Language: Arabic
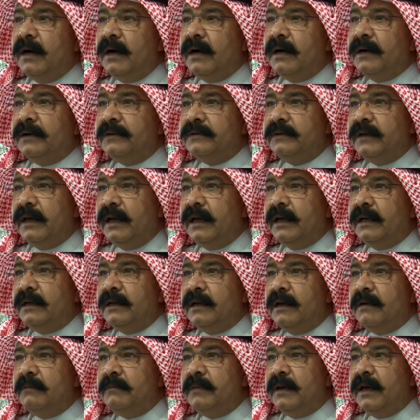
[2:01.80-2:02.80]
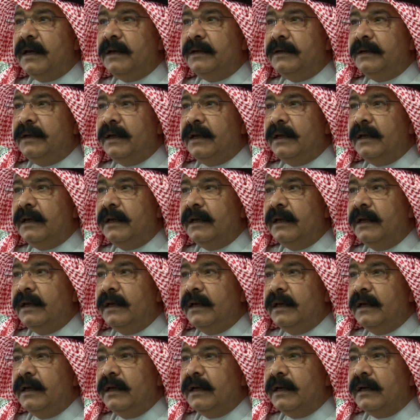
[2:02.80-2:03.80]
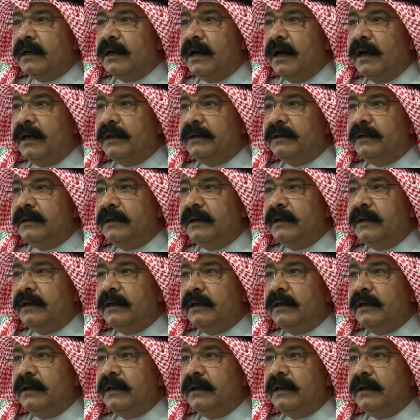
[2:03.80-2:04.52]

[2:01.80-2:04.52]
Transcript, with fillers: ما ارتئينا بأن كان